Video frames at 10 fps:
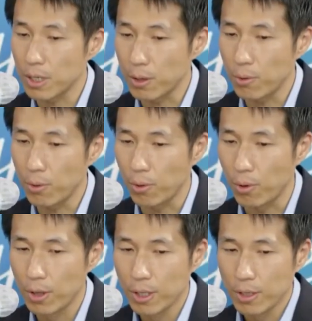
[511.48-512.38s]
했고
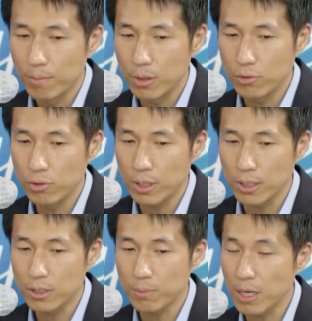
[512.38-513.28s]
민주당은
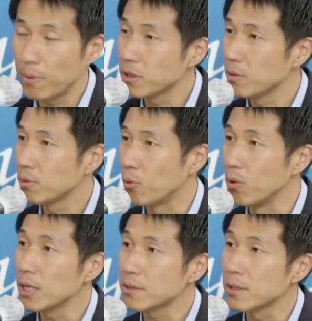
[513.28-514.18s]
2.4% 포인트
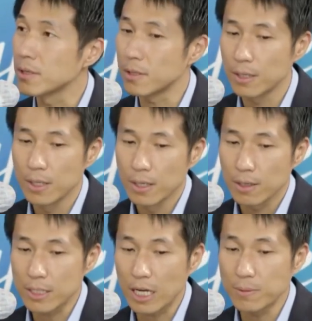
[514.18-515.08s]
올랐어요.
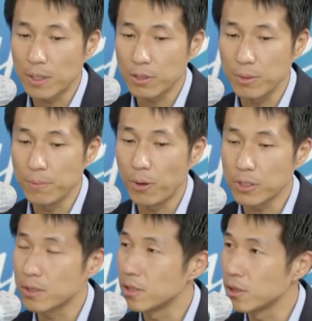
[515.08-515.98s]
예.
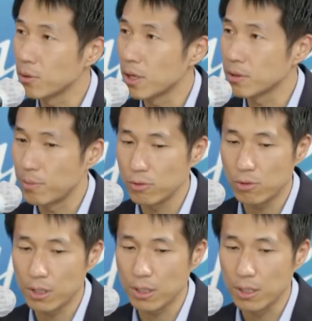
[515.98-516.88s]
44.2%를 기록해서
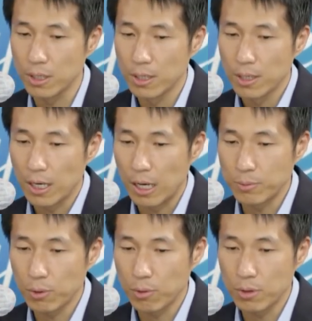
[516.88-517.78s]
민주당이
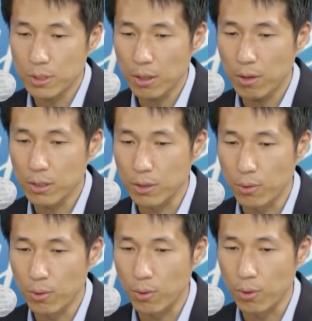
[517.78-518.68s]
앞서고 있는
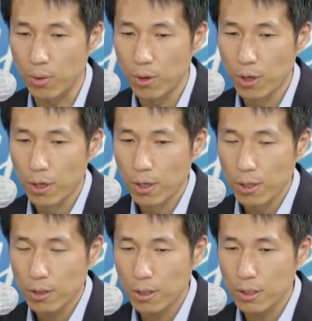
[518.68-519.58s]
상황이고
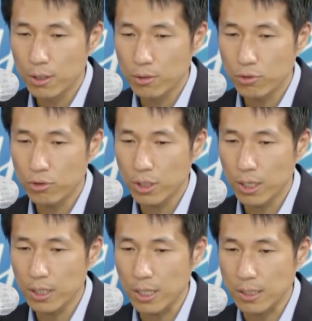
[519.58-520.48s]
그러니까 이런
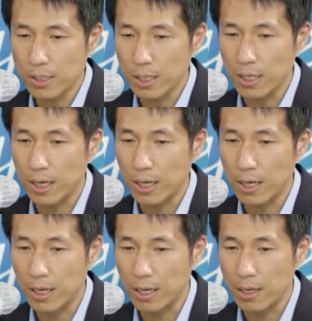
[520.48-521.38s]
추세
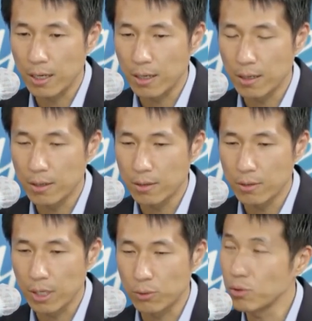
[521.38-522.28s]
자체가
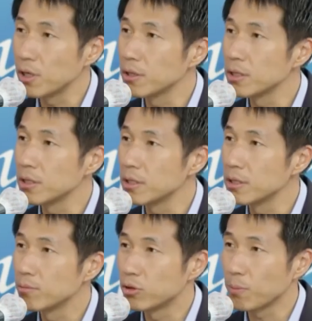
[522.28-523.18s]
대통령은
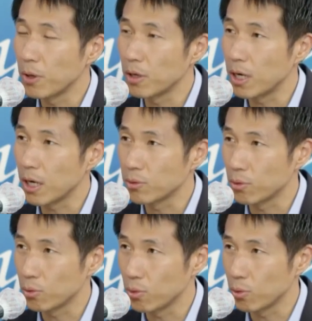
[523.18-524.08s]
부정 평가
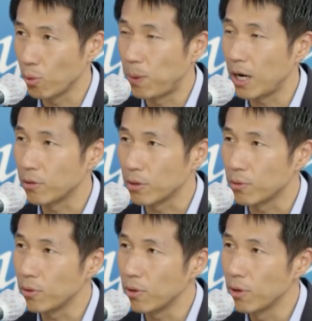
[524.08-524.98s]
계속 높아가고
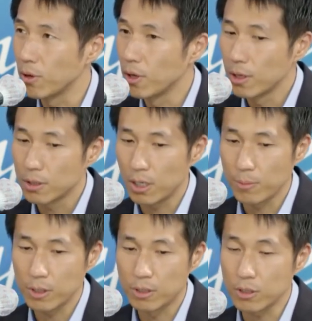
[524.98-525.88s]
있고
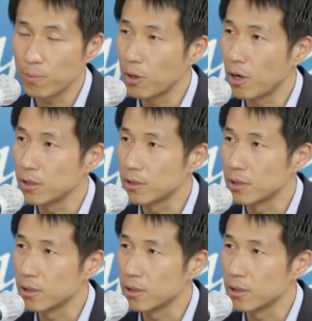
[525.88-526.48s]
그다음에 긍정 평가는